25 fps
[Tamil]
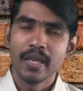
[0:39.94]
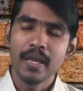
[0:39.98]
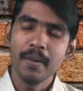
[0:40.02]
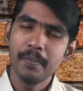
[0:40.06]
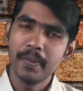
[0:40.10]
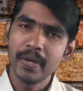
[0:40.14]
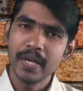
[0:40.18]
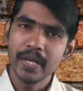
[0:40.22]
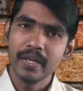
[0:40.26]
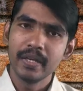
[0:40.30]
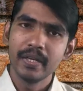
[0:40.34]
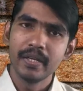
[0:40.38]

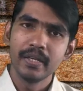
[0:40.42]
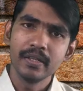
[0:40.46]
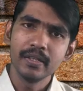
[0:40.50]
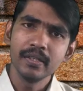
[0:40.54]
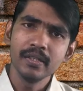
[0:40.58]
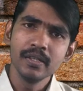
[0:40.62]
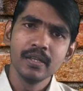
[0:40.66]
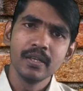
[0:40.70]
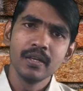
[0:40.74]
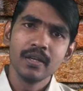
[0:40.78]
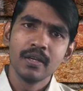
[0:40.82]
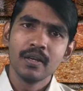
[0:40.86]
எப்படின்னு
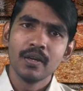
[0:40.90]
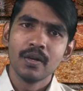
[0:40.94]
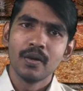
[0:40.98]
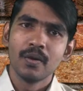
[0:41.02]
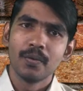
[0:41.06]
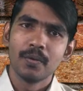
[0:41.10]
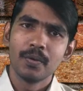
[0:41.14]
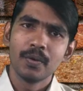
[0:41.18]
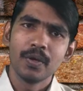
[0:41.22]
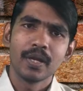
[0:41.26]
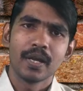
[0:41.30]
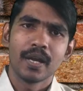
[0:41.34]

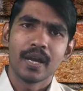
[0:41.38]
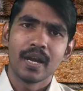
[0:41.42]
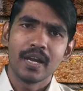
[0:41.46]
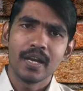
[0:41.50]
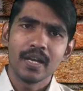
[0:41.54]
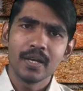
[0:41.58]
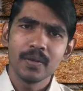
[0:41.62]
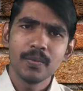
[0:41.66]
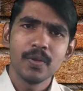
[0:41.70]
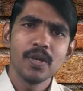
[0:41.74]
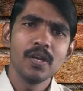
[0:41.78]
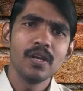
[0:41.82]
ஒரு
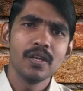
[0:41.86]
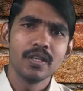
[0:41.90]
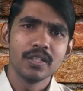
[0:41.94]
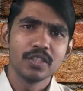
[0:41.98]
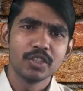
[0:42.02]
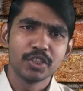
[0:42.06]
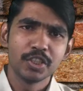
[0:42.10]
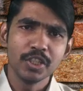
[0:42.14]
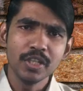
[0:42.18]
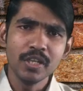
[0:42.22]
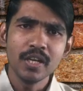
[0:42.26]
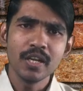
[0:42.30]
கடவுள்
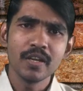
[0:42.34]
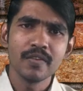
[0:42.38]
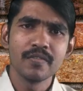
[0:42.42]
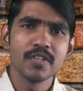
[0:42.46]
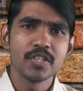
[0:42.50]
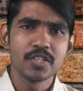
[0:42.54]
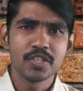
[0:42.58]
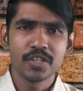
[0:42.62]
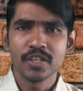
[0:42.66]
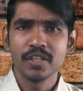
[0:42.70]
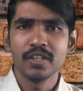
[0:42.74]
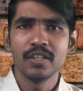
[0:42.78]
சின்ன
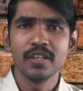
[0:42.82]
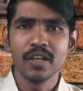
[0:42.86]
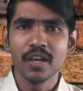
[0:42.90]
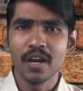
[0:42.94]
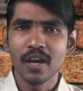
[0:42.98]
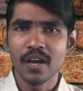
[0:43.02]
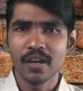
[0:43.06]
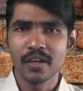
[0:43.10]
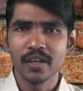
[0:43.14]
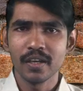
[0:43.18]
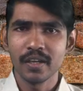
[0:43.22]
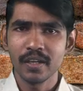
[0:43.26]

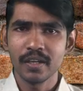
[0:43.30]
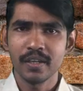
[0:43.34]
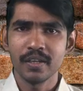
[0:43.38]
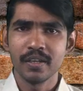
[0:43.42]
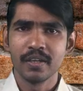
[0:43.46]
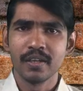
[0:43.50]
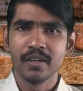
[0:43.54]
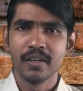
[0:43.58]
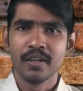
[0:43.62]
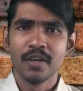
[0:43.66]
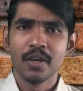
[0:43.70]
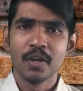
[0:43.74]
விஷயத்துக்காக
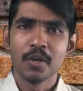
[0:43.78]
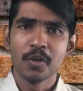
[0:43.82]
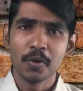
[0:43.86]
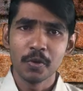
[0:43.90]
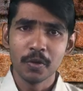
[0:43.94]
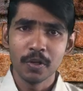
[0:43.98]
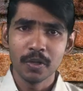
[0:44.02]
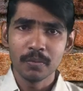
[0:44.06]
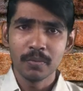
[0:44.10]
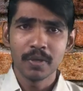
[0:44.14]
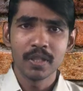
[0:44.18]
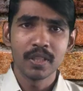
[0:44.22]

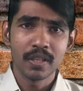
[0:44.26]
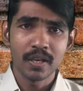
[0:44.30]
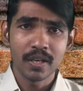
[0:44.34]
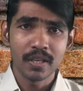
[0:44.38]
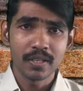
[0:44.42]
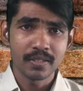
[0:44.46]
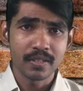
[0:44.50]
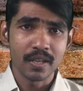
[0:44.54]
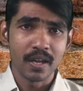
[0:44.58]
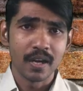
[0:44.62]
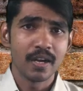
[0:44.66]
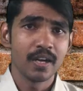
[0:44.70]
குடும்பத்துல
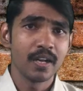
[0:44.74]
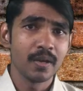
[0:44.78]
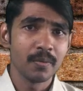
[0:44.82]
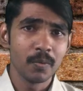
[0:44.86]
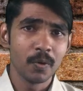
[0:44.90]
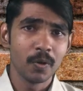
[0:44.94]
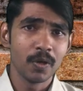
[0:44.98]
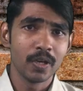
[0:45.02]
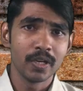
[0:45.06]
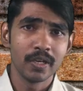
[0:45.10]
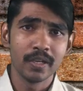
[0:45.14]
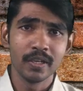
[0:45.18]
சண்டை
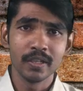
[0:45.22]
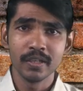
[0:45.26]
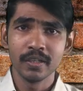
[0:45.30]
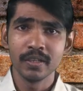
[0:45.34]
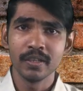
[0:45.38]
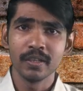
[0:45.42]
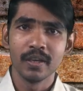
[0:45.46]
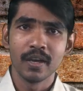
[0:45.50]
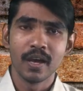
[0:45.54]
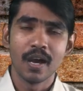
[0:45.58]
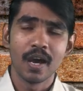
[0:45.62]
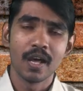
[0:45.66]
போட்டுட்டு
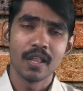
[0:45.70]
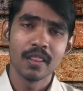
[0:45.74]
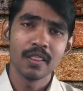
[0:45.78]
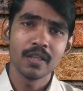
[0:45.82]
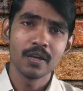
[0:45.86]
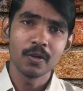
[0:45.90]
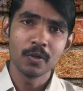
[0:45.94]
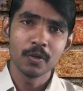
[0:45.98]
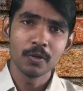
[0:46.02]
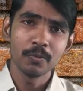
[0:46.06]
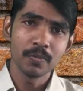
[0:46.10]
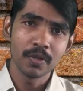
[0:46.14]
அந்த
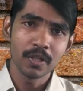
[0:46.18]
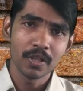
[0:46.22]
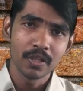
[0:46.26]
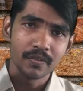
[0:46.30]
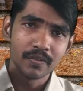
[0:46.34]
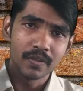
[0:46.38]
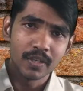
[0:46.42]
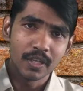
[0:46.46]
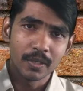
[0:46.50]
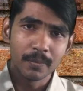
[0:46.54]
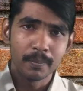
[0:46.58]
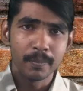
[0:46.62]
குடும்பத்தை
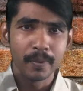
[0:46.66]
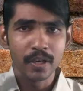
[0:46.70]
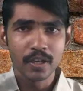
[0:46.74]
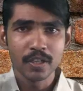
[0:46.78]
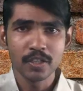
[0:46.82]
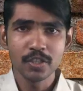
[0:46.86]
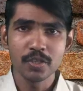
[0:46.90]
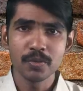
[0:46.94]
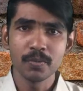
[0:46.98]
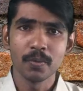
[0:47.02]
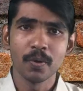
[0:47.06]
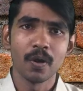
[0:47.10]
விட்டு
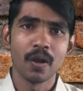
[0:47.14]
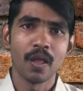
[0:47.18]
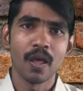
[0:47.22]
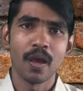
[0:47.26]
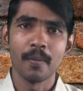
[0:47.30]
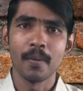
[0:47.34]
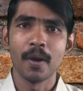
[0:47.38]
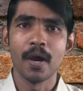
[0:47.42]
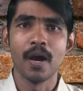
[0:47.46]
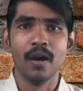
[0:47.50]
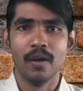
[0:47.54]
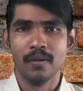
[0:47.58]
பிரிஞ்சு
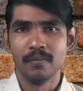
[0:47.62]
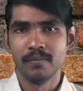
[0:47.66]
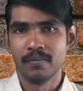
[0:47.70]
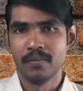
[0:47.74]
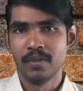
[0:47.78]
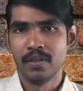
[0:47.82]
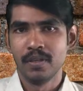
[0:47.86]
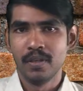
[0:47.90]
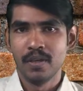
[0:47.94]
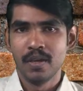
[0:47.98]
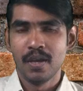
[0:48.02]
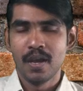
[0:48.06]
போலாமா
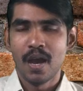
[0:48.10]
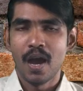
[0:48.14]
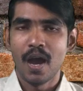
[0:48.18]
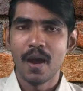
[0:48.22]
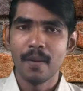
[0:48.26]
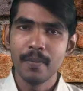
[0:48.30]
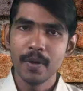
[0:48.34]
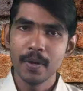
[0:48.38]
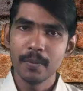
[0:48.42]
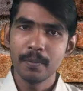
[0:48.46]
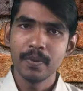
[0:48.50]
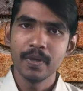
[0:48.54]

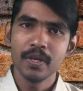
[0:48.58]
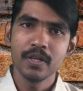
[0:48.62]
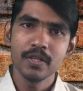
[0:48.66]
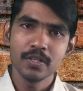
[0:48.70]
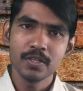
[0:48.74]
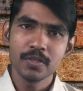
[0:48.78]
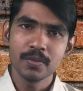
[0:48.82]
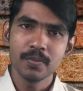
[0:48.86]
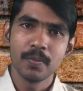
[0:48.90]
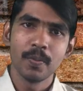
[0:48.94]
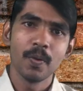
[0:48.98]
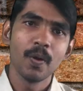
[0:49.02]
அப்படி
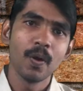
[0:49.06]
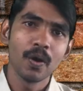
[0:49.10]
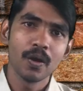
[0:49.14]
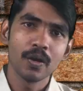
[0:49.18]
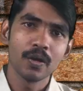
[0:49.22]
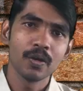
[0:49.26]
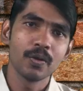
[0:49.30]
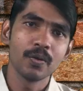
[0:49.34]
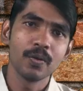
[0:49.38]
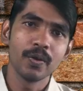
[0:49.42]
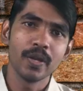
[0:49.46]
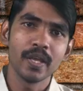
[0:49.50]
பிரிஞ்சு
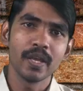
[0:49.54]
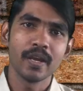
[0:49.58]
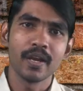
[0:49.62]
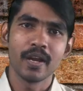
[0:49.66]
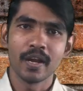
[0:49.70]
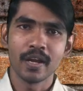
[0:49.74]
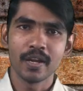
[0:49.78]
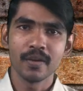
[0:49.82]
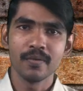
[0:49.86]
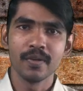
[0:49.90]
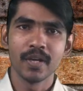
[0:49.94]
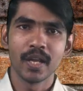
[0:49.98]
போகக்கூடிய
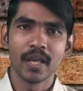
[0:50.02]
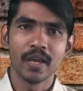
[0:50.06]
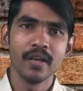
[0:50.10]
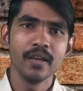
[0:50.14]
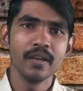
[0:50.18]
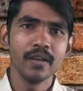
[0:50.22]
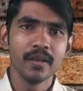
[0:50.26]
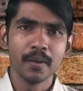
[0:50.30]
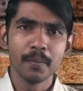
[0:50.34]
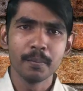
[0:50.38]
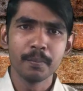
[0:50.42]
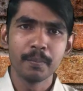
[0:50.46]
கடவுளை
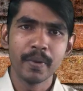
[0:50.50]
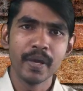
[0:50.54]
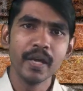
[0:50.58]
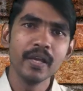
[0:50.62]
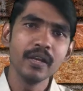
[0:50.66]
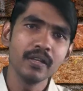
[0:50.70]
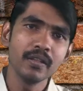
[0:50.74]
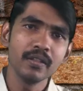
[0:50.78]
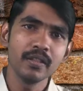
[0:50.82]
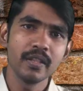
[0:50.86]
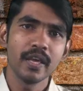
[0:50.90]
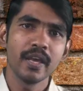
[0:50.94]

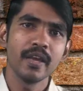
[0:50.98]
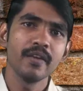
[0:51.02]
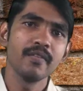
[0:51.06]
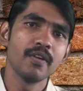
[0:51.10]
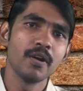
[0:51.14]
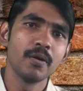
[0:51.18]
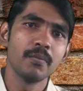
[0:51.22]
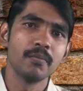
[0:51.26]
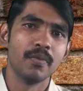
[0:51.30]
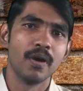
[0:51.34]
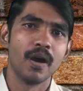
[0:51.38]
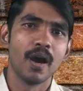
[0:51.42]

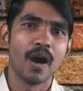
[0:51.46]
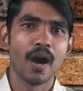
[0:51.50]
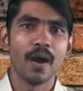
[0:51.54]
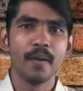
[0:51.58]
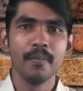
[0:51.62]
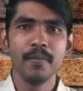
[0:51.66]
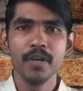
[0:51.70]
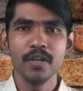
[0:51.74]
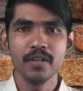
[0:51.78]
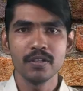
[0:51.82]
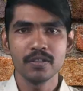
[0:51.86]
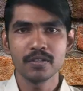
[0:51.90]
பெருந்தெய்வம்
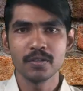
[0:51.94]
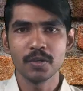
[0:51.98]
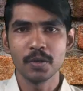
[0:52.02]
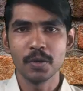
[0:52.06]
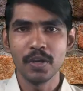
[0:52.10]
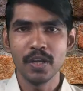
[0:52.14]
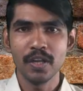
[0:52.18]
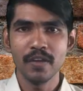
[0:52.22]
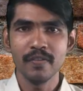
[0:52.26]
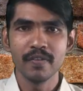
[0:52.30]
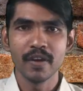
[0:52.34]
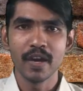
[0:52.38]
அப்படின்னு
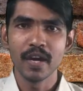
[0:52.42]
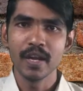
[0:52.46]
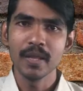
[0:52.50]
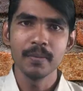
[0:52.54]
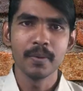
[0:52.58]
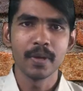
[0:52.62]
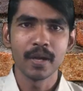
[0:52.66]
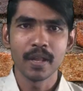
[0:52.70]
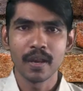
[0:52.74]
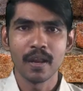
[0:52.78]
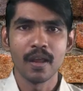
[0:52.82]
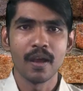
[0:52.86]
சொல்லி
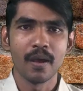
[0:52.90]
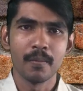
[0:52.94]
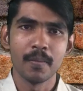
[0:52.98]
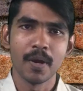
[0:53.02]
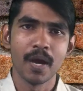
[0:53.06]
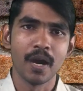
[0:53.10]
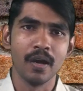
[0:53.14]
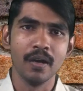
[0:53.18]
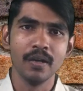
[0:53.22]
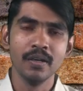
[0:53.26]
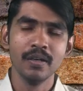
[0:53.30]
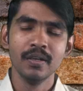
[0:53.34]

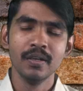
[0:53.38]
வழிபடலாமா